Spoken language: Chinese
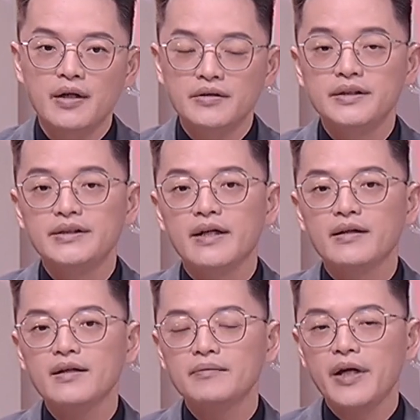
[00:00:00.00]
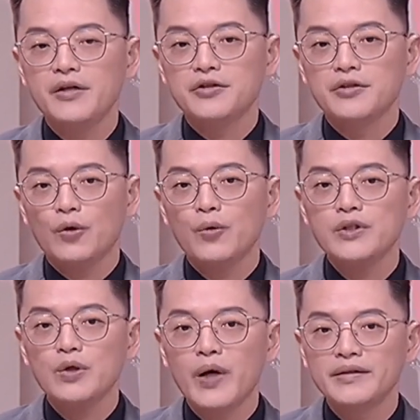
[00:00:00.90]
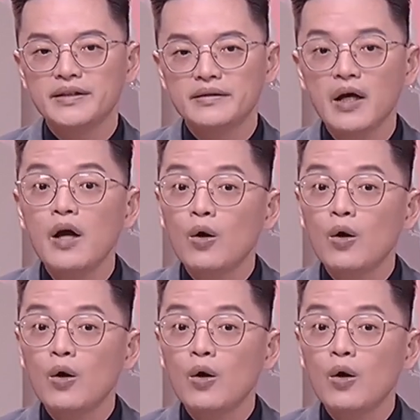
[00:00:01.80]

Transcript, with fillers: 日前更被指忽视万金